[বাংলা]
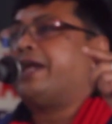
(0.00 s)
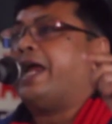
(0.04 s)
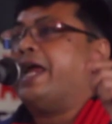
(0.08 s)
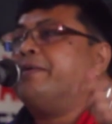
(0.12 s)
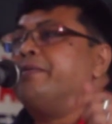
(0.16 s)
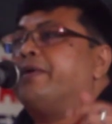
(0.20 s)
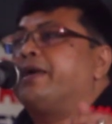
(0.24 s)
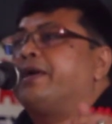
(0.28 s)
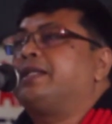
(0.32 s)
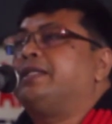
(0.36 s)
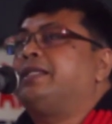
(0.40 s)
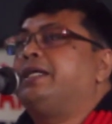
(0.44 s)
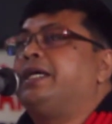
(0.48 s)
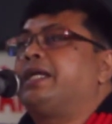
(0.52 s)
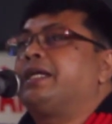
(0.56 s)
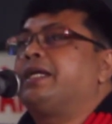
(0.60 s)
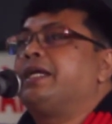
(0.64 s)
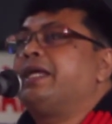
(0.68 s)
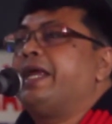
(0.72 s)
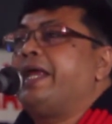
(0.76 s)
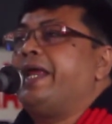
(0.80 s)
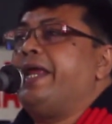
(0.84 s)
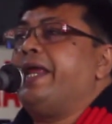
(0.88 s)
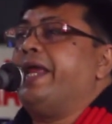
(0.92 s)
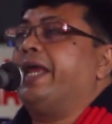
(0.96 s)
ড্রাইভারদের
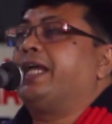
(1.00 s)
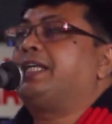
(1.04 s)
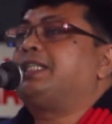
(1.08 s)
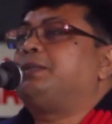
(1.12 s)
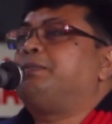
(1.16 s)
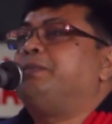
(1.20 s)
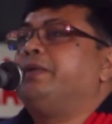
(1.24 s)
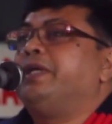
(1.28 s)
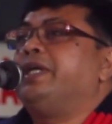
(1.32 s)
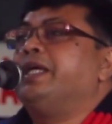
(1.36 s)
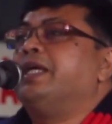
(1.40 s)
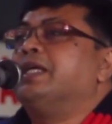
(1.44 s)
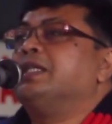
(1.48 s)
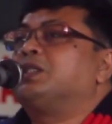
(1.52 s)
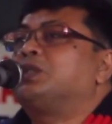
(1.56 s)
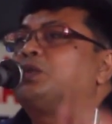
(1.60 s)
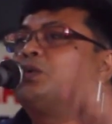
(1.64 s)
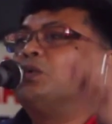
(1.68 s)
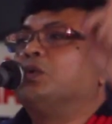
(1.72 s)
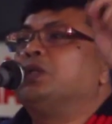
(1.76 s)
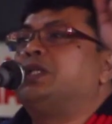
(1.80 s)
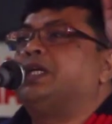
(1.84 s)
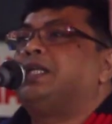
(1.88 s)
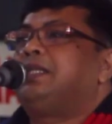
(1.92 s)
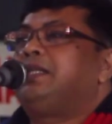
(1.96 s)
এক্সপিরিয়েন্স
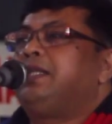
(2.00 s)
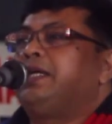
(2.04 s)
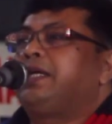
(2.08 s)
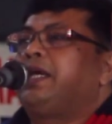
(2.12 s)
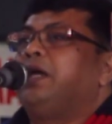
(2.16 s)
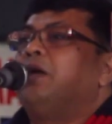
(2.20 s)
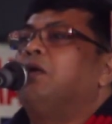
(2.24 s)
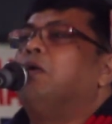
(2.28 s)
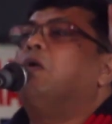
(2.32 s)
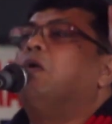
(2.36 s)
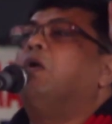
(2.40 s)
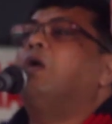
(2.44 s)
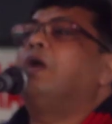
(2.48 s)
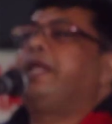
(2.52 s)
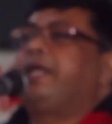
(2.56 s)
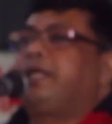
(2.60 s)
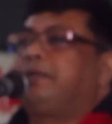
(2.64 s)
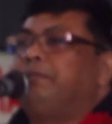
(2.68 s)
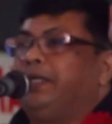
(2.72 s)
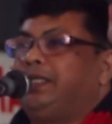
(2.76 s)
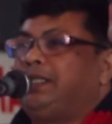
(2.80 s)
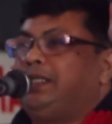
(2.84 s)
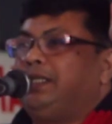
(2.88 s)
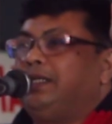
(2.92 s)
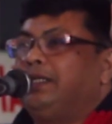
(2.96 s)
ওদের থেকে অনেক
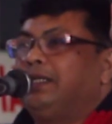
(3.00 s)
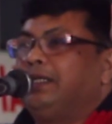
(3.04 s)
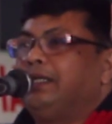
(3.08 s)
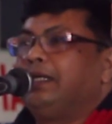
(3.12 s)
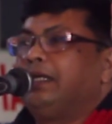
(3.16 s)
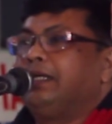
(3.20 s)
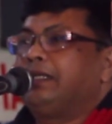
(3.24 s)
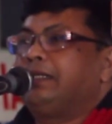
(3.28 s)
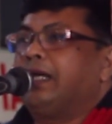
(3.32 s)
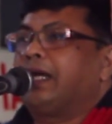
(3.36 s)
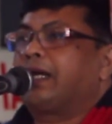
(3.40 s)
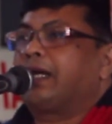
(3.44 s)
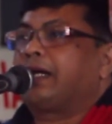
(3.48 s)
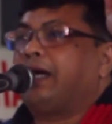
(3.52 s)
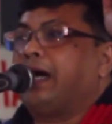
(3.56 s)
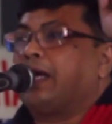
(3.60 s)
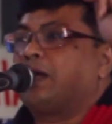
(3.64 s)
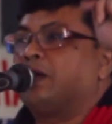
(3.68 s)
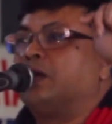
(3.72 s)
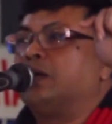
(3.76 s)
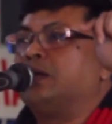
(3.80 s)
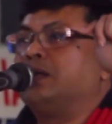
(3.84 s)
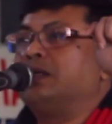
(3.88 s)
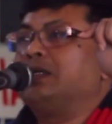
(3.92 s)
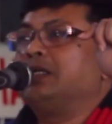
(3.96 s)
বেশি তার
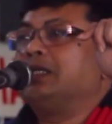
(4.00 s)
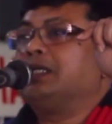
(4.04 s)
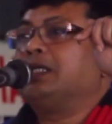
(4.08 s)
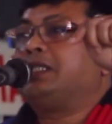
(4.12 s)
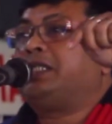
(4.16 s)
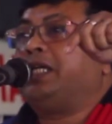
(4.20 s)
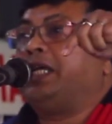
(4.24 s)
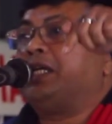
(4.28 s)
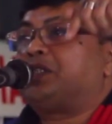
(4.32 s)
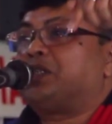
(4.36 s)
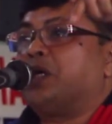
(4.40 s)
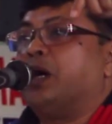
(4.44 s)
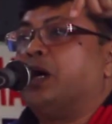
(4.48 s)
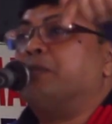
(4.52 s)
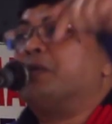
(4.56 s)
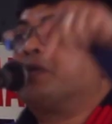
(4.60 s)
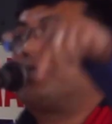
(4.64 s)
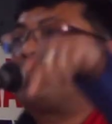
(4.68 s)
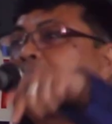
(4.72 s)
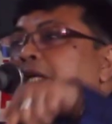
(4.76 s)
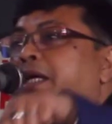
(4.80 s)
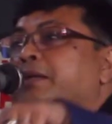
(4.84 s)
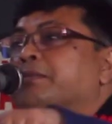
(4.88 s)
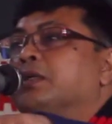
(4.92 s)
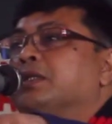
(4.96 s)
কারণ সে
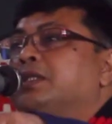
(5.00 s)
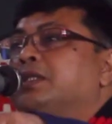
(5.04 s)
সমস্যার